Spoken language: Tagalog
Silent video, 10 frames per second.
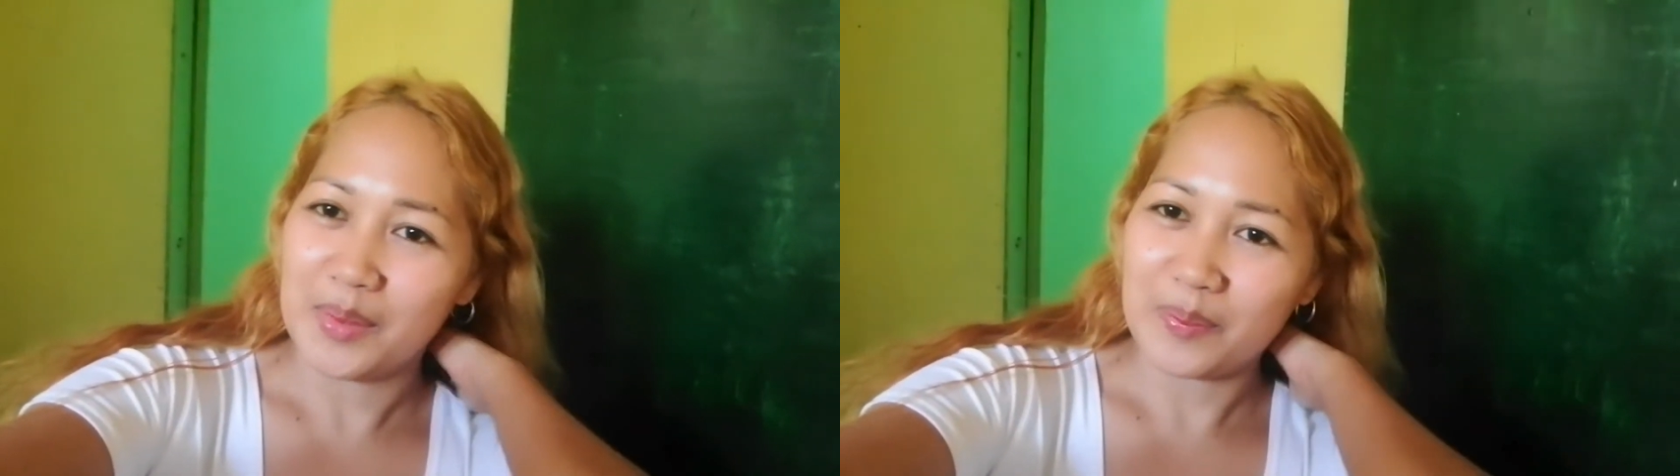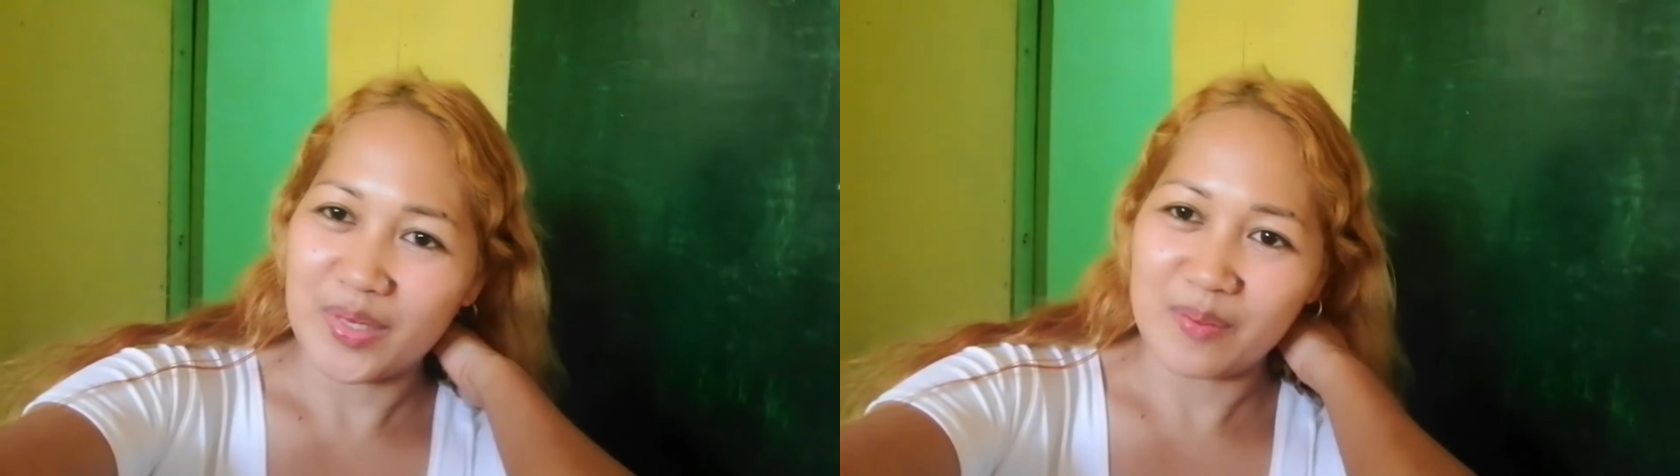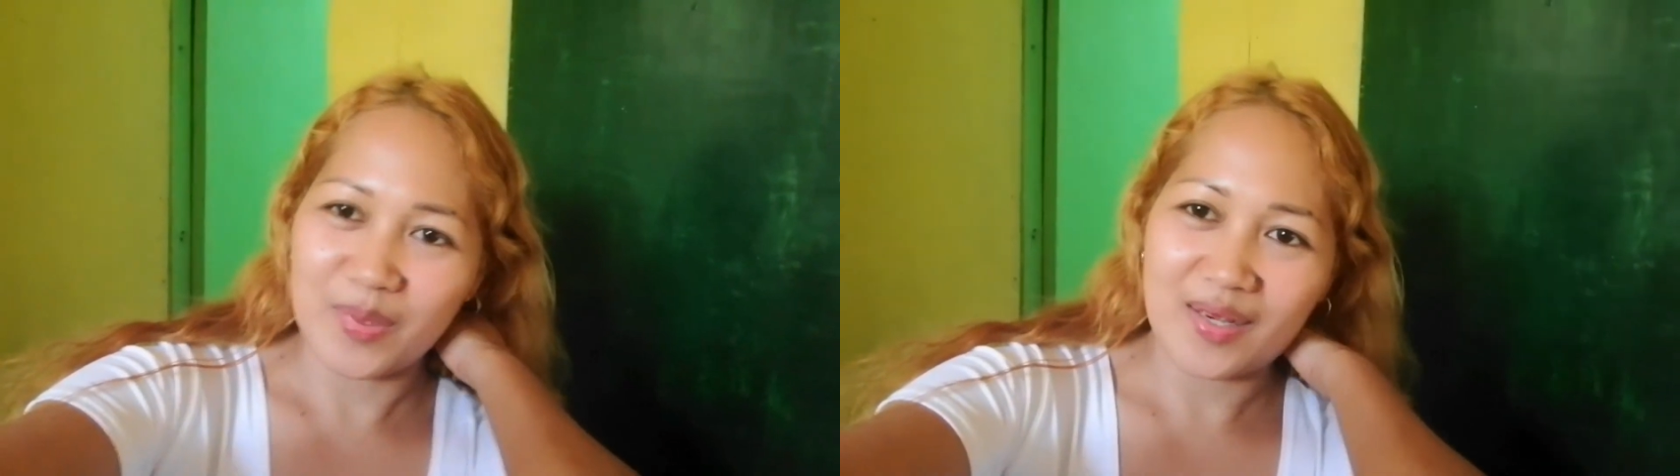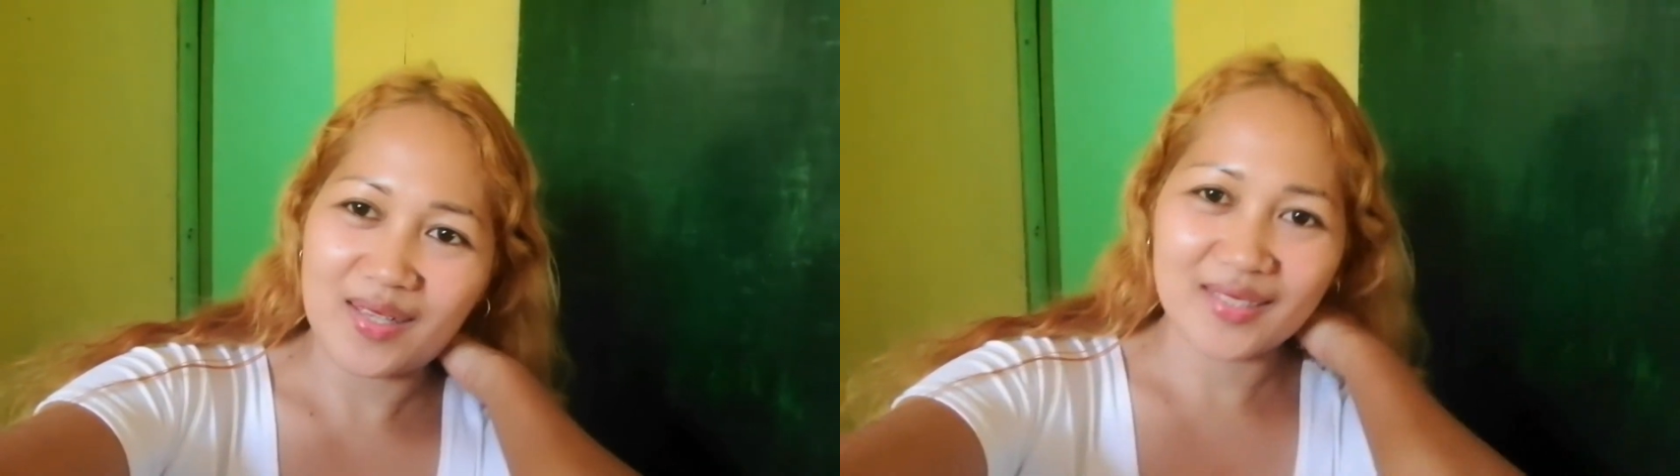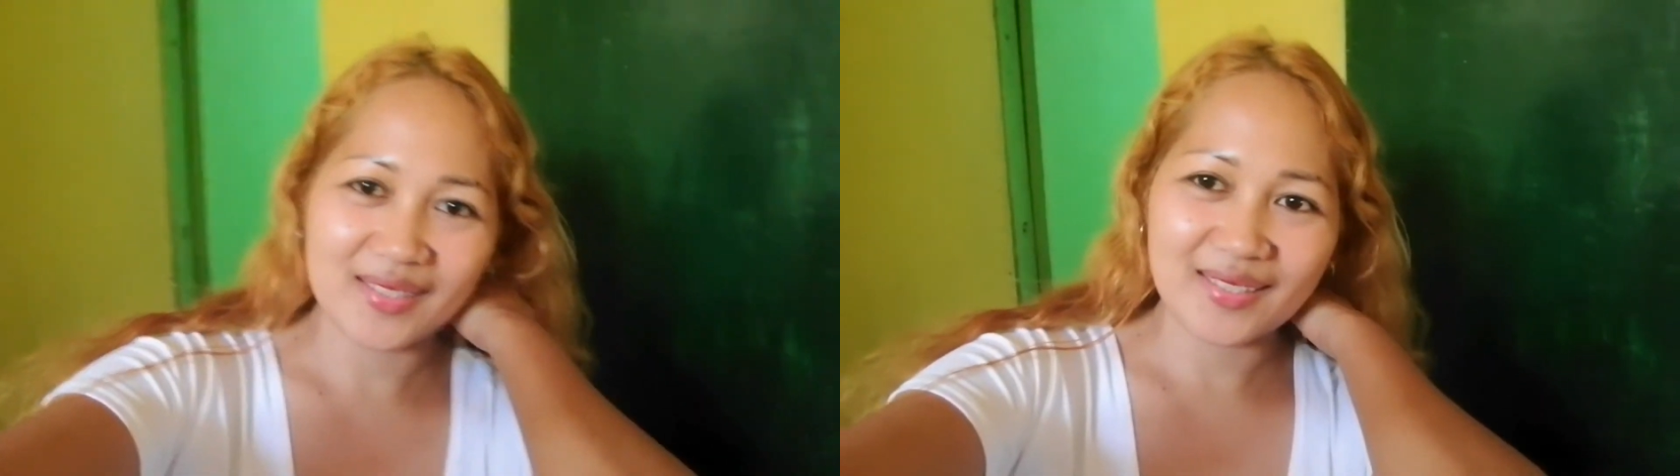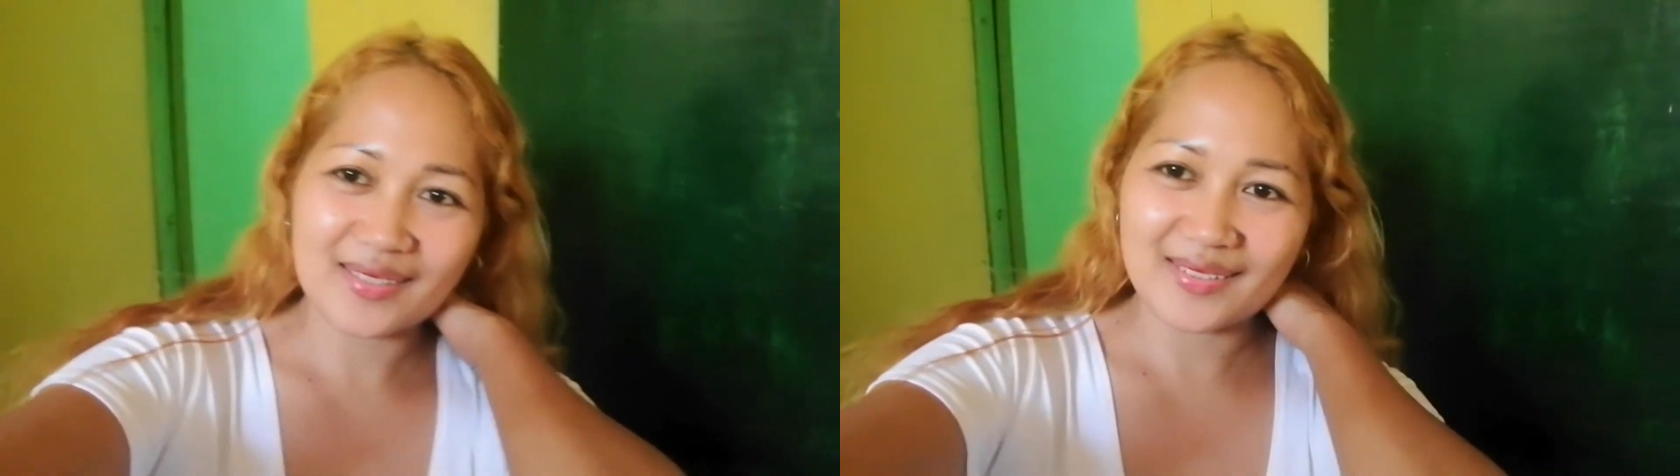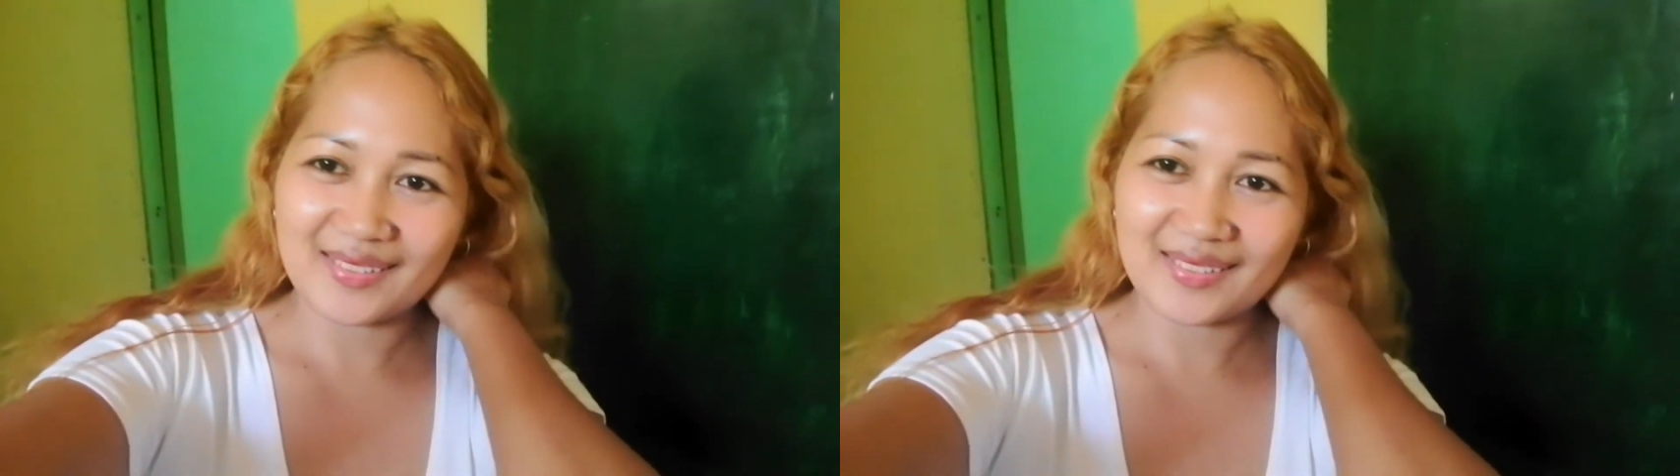maibahagi.